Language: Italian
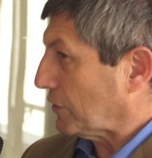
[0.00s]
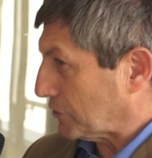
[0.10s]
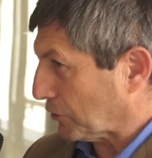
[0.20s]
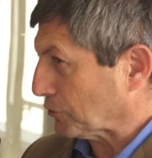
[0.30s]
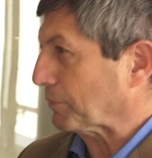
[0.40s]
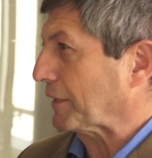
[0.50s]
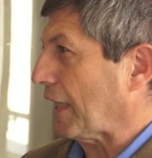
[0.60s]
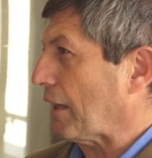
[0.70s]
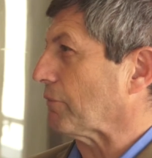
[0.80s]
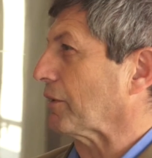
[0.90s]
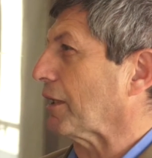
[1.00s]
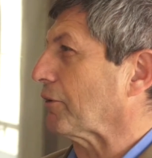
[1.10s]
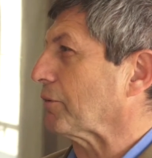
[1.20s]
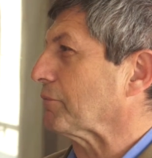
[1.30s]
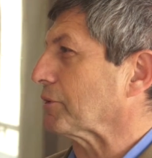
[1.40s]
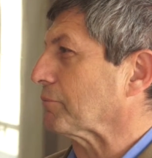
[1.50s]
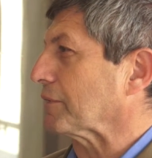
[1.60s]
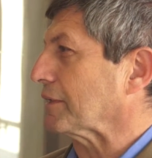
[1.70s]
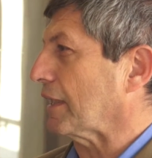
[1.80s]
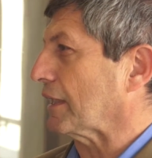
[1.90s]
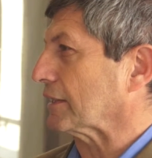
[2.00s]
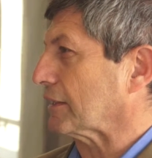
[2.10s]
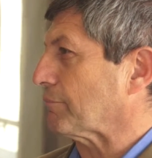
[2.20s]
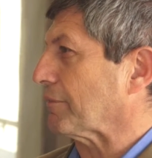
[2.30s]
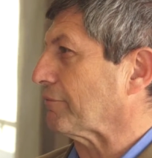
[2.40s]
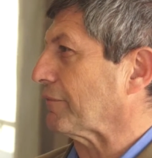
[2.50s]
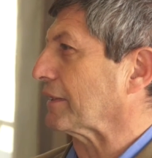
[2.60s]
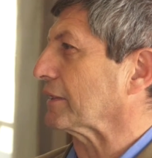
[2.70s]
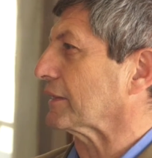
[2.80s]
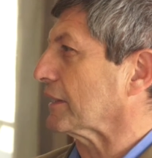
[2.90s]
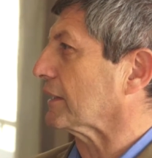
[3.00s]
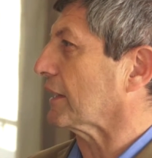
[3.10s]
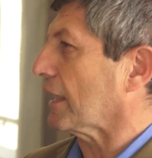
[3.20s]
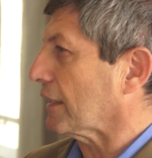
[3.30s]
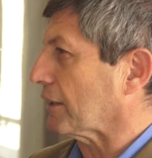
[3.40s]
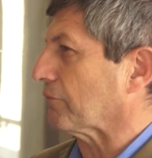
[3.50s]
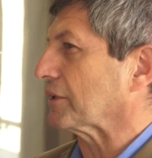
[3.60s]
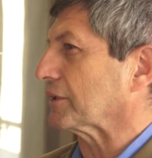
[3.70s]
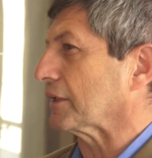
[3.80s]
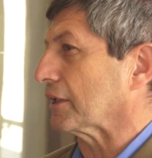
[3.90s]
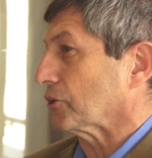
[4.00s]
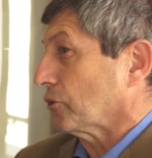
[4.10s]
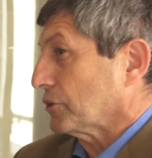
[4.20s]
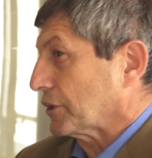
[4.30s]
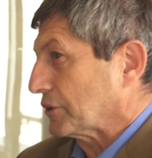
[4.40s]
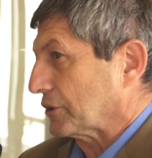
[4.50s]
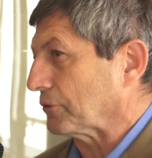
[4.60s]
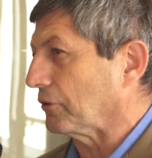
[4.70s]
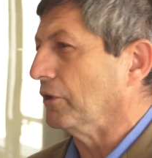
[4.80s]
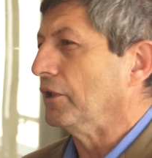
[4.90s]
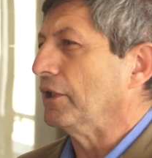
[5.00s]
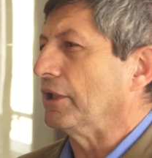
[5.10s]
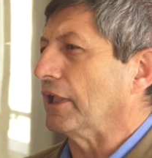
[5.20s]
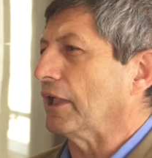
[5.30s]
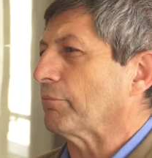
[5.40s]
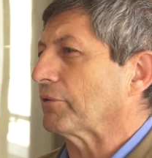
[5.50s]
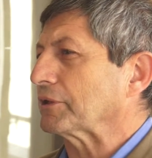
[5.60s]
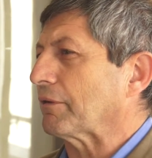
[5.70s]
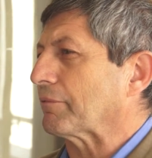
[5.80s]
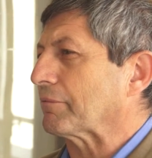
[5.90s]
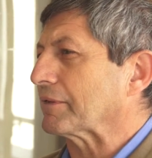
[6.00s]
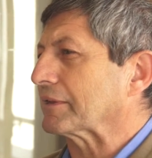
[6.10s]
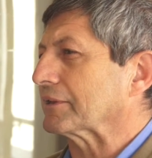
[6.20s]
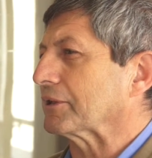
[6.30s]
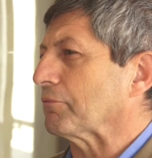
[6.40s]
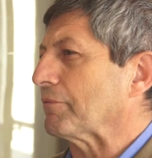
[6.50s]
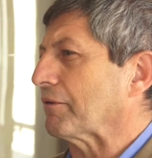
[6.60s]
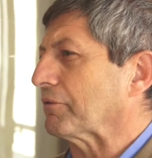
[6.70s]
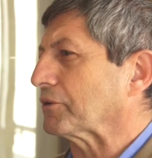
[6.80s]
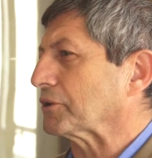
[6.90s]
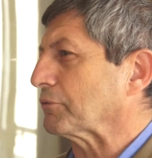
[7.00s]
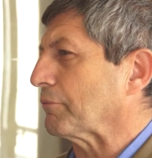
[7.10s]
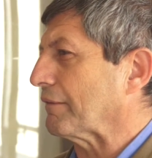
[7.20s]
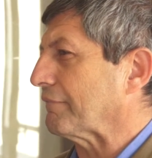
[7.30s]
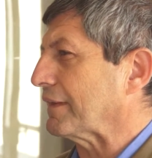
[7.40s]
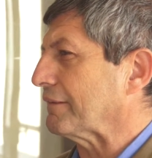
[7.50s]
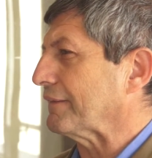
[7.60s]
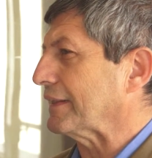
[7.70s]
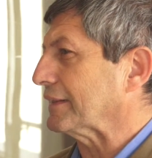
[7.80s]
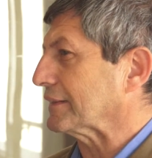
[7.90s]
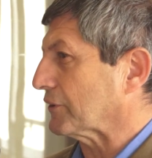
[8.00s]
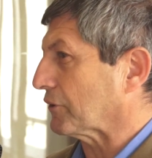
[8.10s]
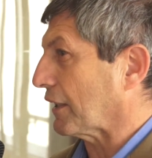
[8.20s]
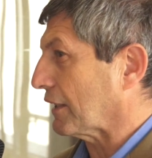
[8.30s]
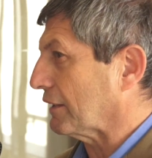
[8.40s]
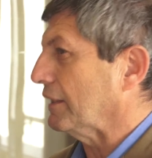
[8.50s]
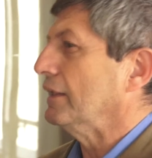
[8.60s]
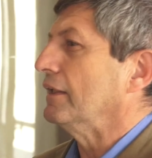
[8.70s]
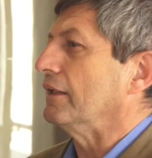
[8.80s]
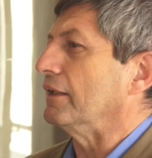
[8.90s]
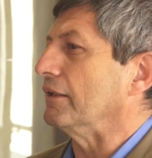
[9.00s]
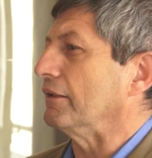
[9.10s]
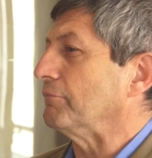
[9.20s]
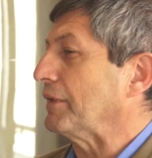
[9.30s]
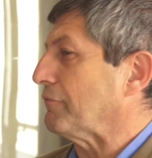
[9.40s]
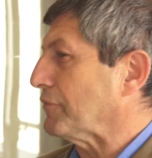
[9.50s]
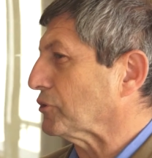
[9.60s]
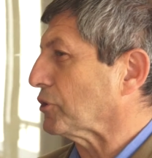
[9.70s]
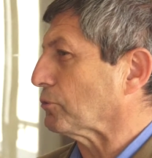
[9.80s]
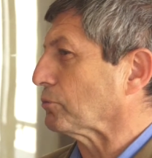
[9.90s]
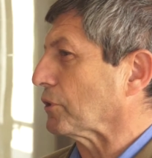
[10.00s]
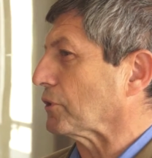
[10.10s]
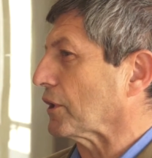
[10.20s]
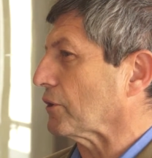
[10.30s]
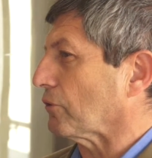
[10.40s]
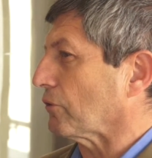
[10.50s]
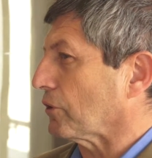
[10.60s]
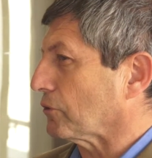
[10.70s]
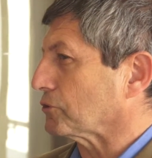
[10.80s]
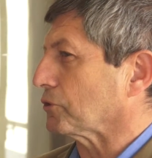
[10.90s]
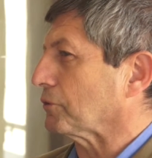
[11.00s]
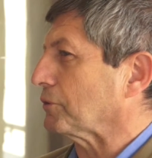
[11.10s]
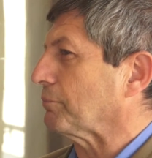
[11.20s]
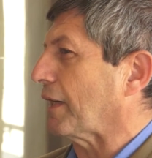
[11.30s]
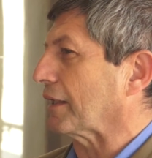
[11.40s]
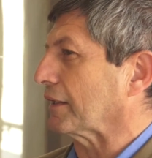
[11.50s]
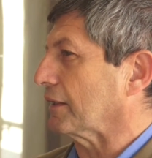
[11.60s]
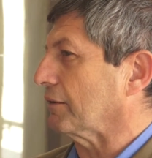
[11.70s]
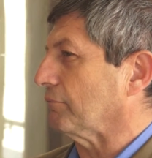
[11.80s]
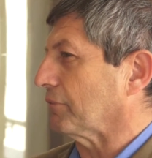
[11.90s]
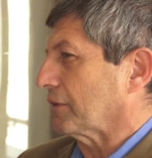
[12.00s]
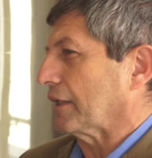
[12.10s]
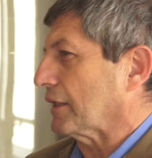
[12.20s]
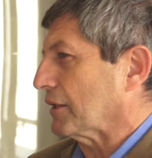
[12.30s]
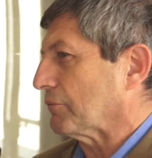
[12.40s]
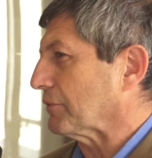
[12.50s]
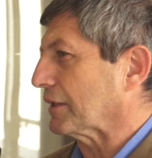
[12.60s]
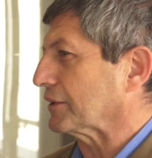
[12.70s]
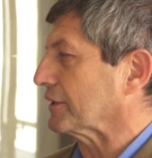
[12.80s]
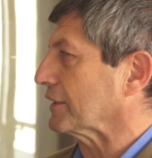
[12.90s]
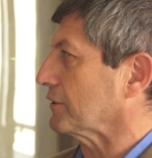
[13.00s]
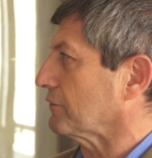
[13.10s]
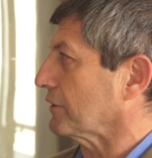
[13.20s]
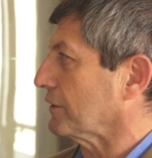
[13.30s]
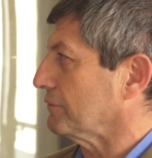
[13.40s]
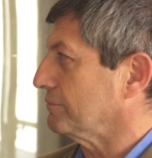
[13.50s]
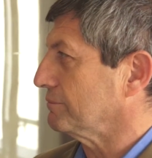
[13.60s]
Ci auspichiamo che l'Aura metropolitana sappia far sì che anche queste, le risorse che saranno nella provincia prossima programmazione 2014-2020 siano a eh, beneficio di tutto il territorio, non solo di parti importanti come la città di Torino.